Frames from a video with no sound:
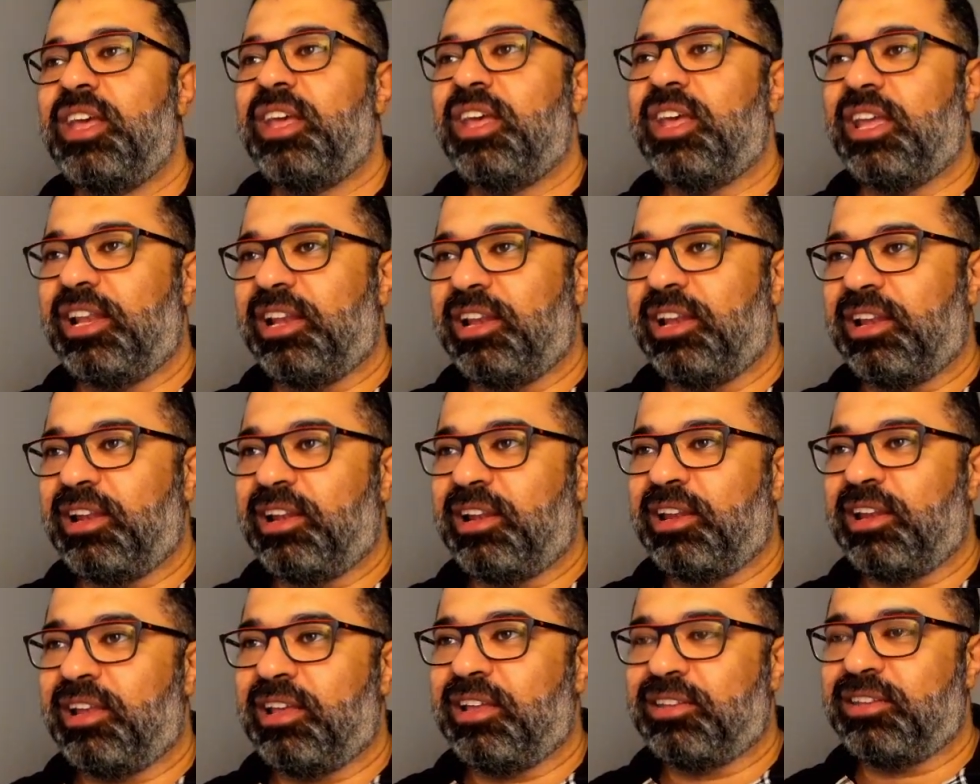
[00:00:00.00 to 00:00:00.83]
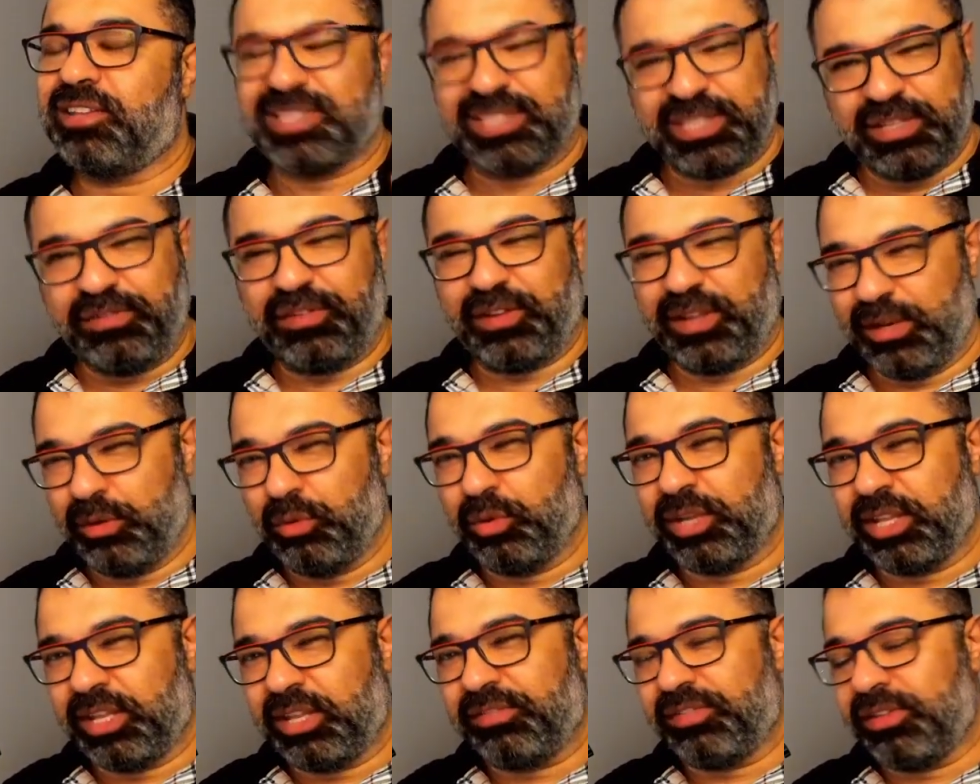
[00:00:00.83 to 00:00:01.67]
التصنيف
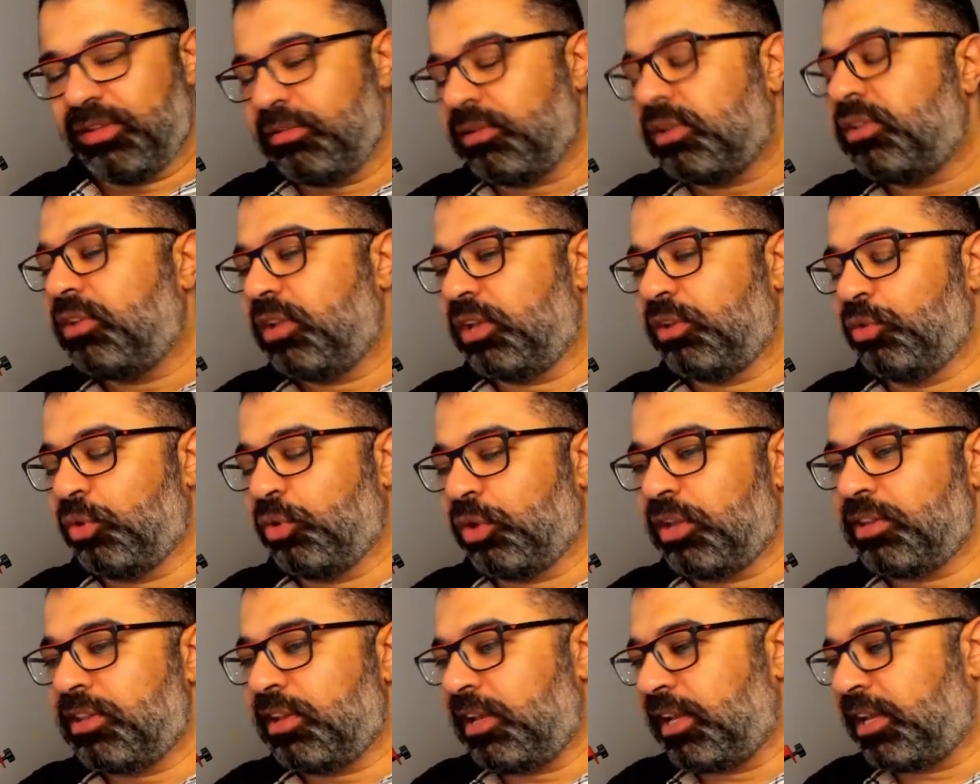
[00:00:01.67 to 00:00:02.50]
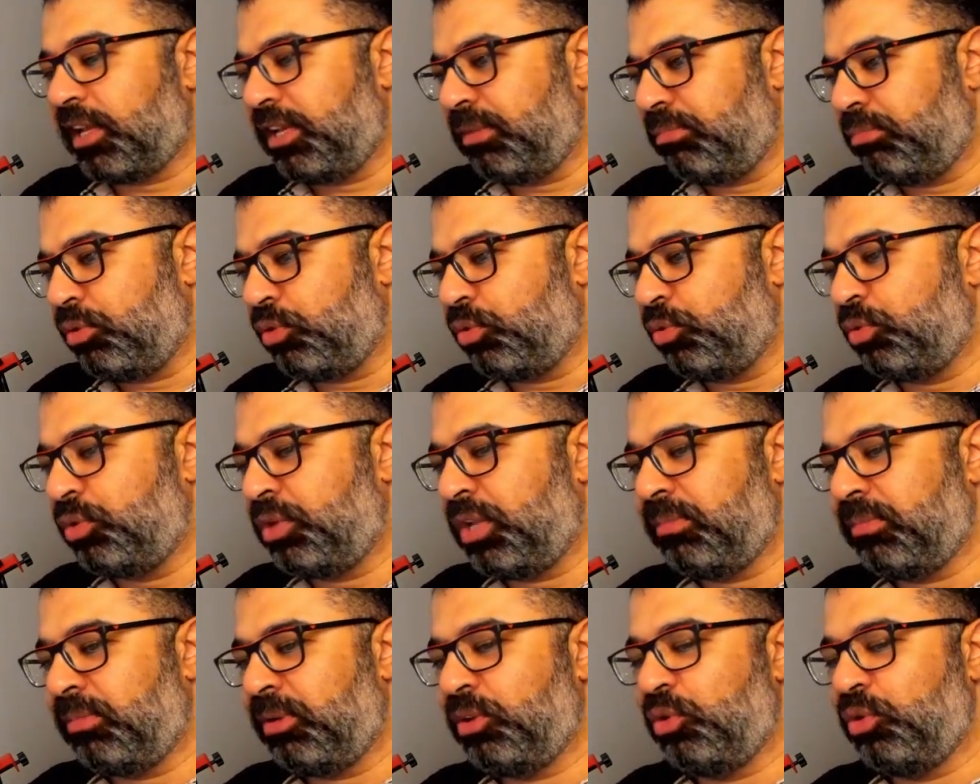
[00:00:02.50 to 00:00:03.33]
حلو كده في النقاد الاجانب بيقولوا
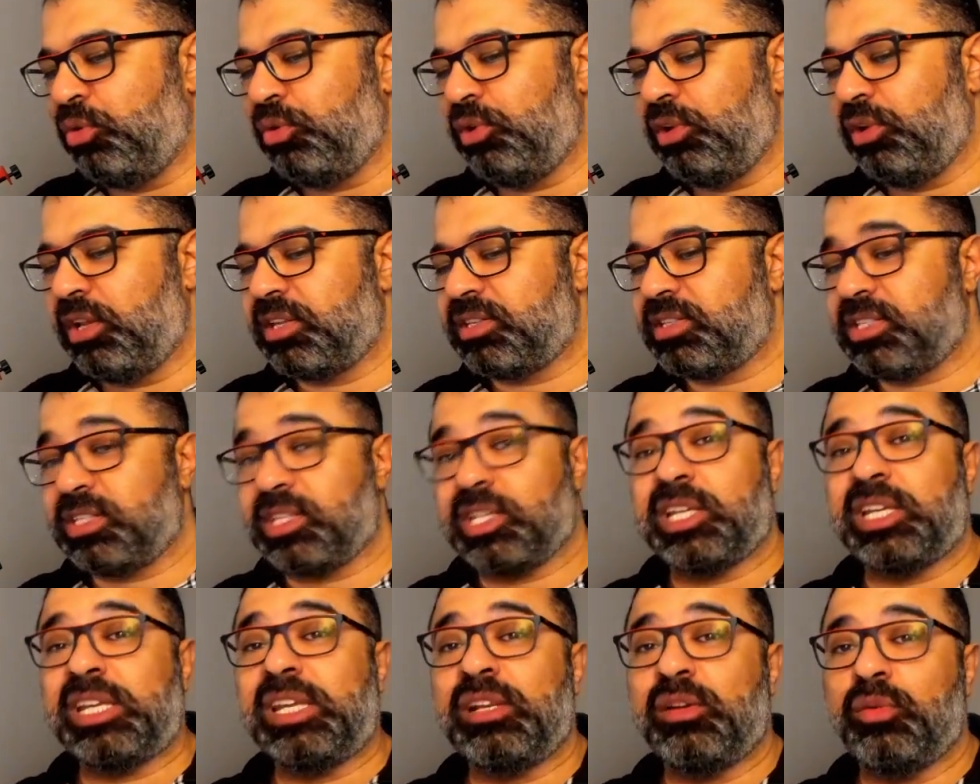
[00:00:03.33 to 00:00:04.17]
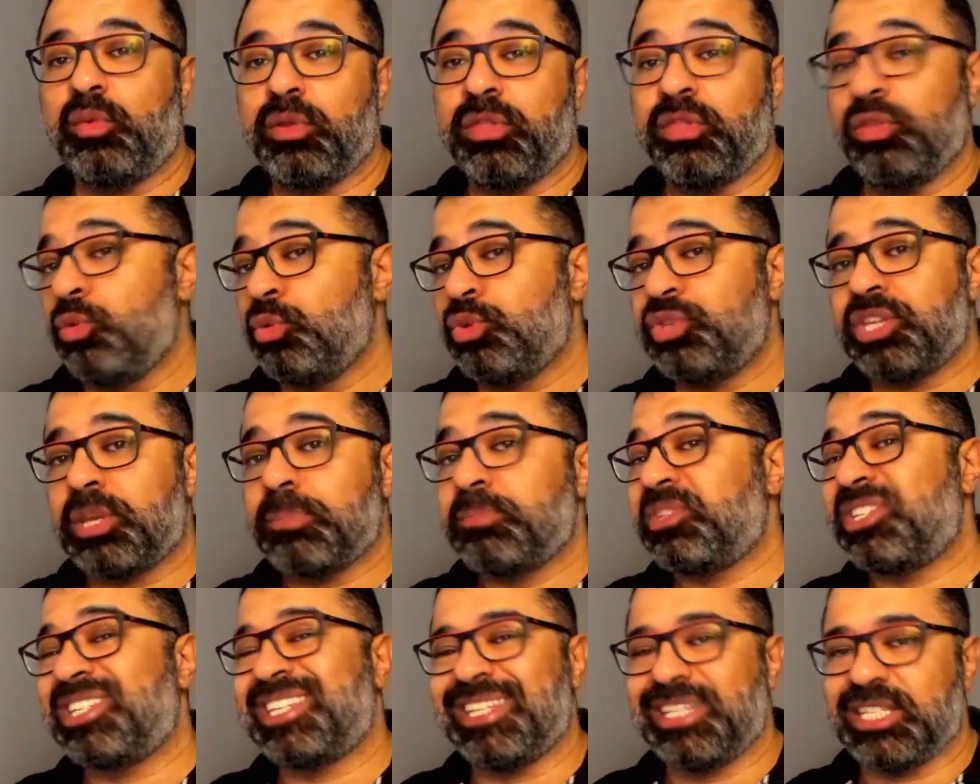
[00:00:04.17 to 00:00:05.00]
دايما يقول لك ستايل وذ نو
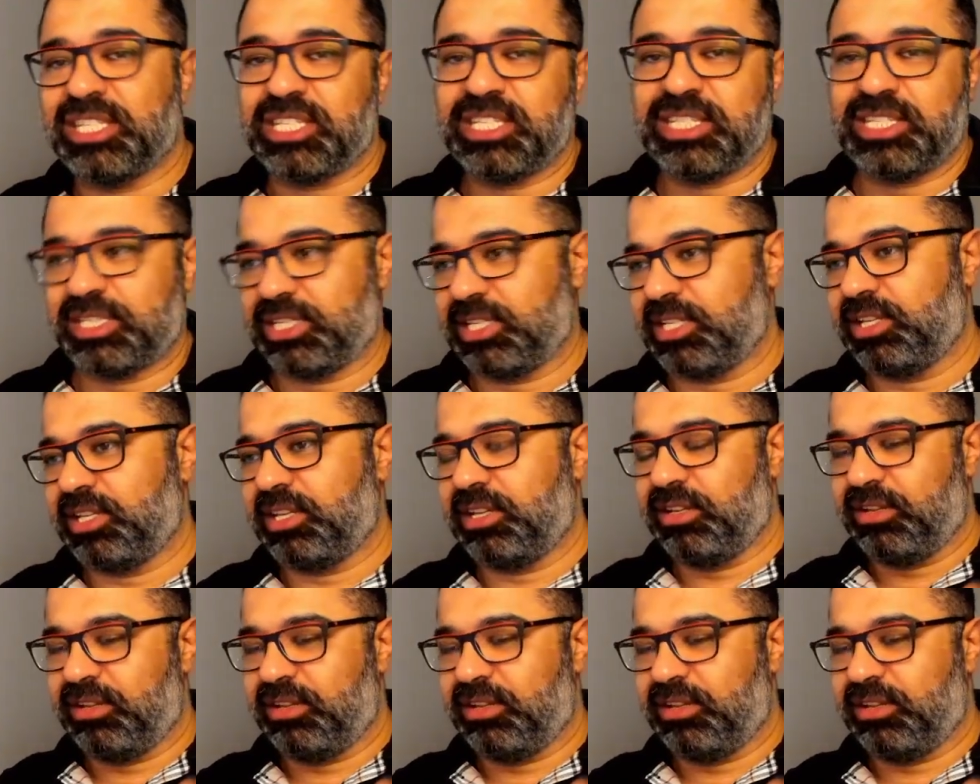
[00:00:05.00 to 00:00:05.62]
سبستنس